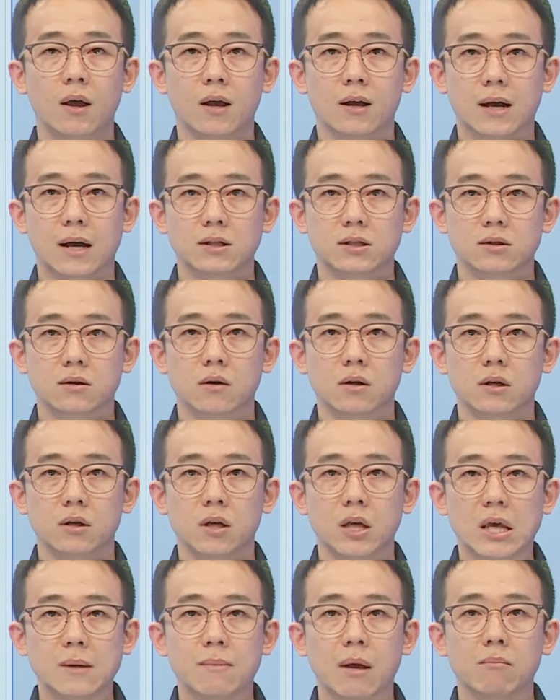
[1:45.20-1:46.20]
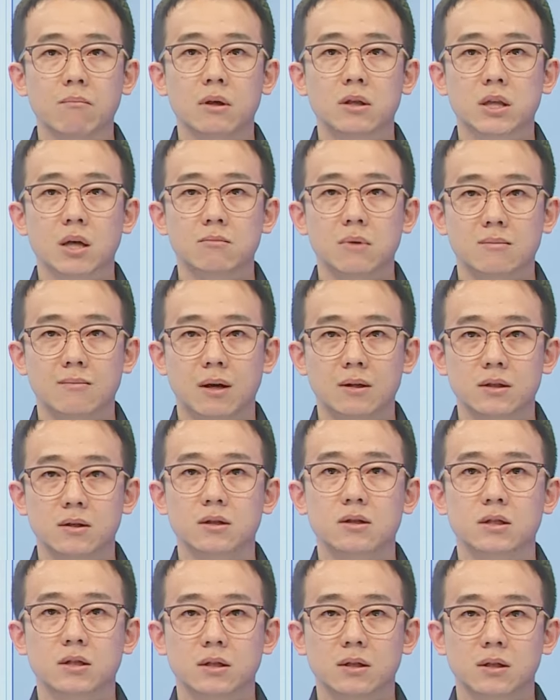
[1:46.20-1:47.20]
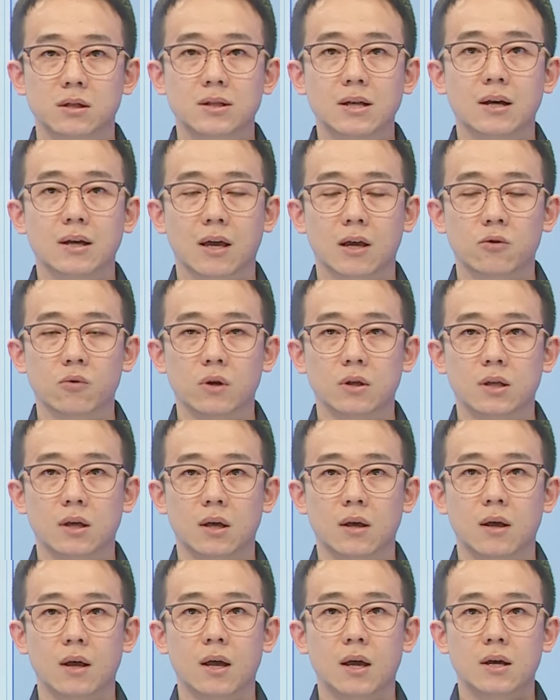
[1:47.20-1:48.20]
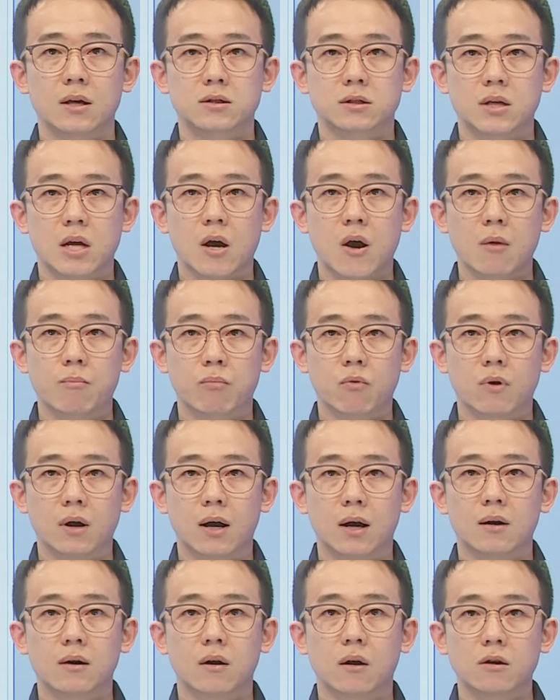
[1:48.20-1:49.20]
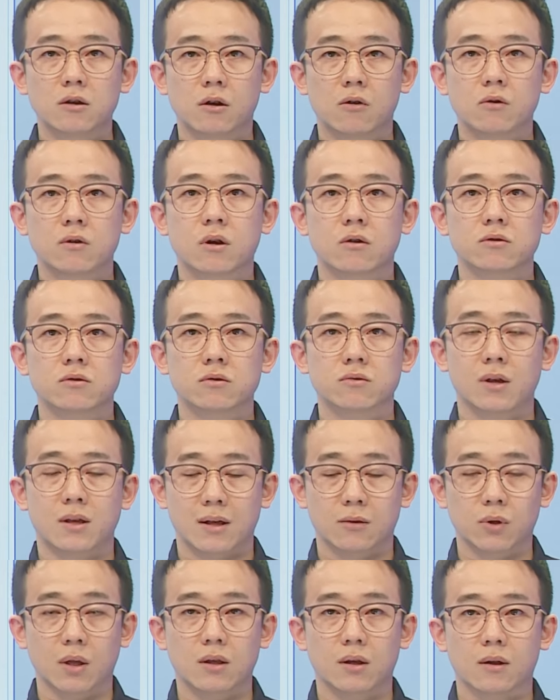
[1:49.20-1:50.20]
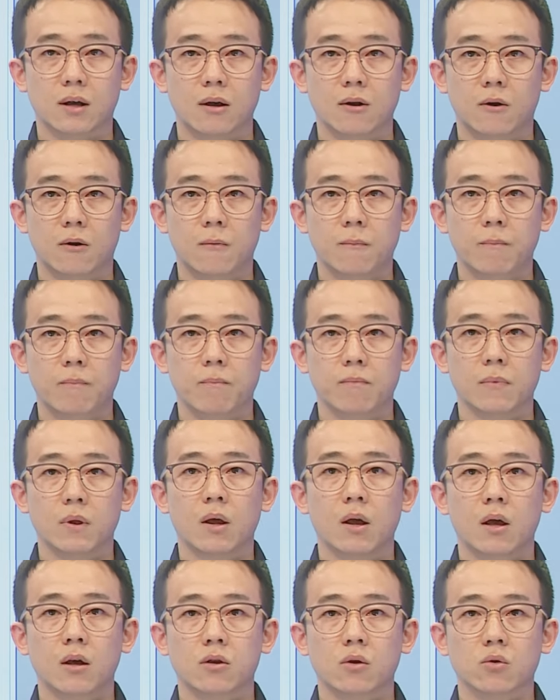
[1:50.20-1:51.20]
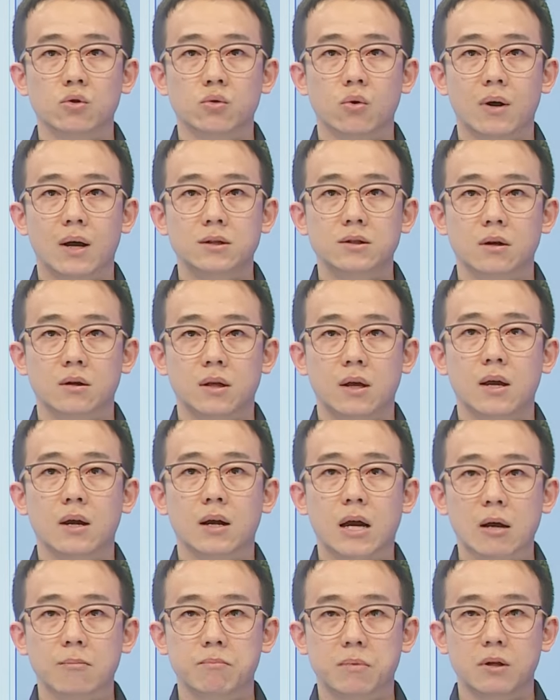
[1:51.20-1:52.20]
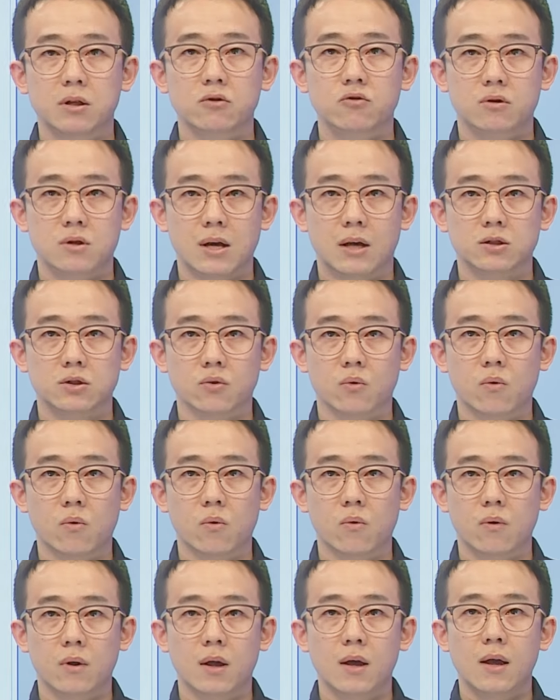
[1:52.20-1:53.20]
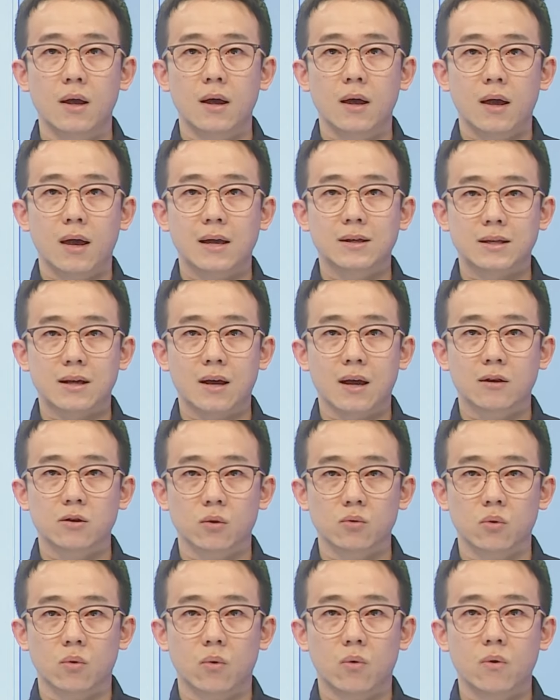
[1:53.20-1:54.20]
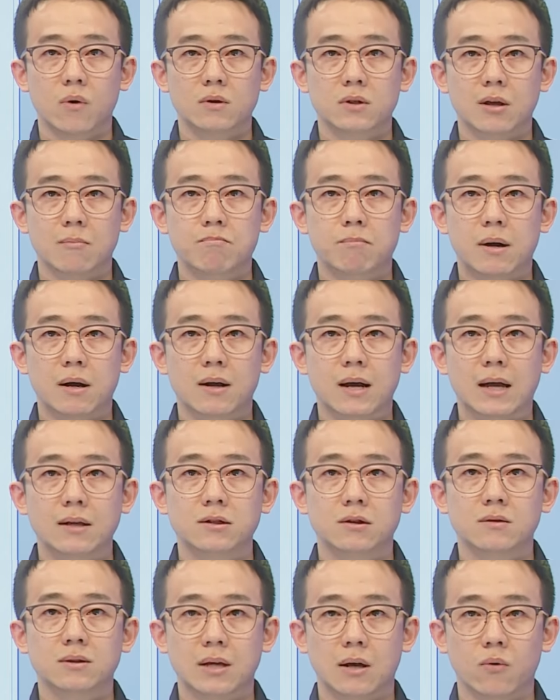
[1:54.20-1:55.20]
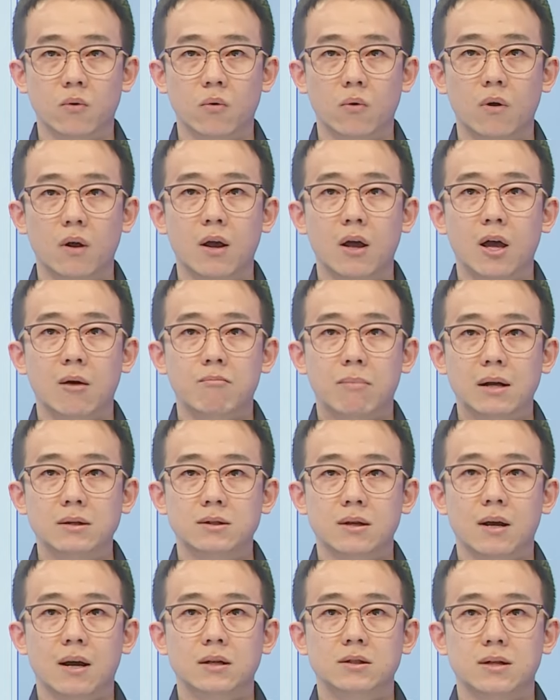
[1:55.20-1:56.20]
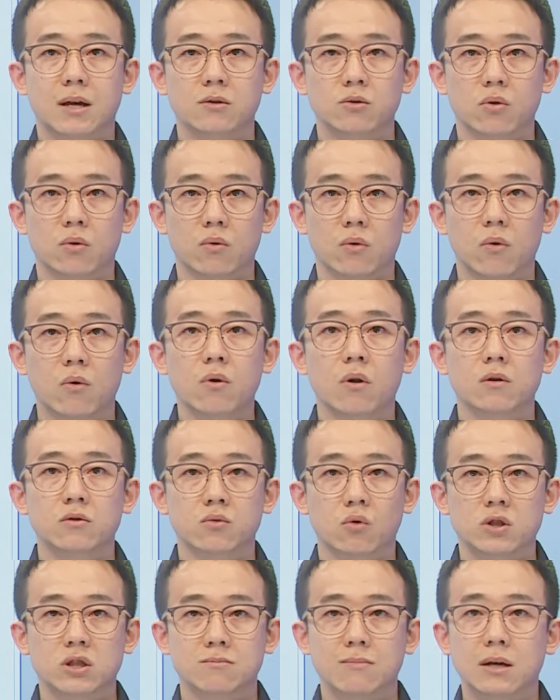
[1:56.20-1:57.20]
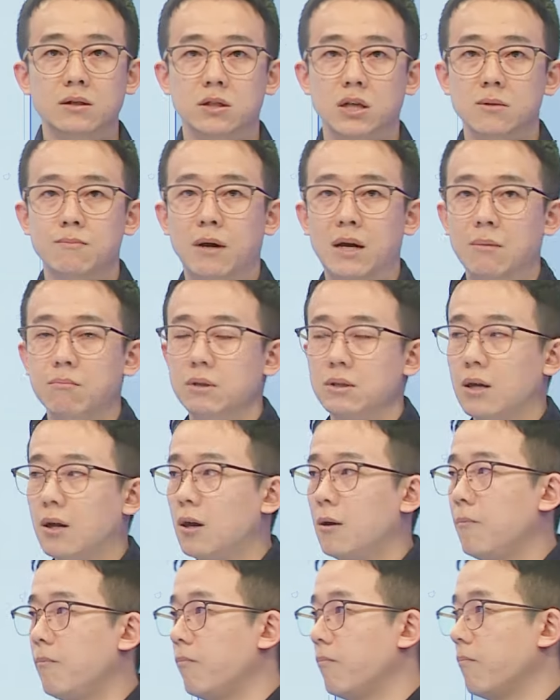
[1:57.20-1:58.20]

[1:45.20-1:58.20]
가시거리 200m 미만의 짙은 안개로 인해 시야 확보가 어려울 것으로 예상되니까요. 교통안전에 각별히 유의하시고 해상에서도 선박 안전사고 발생하지 않도록 조심하시기 바랍니다.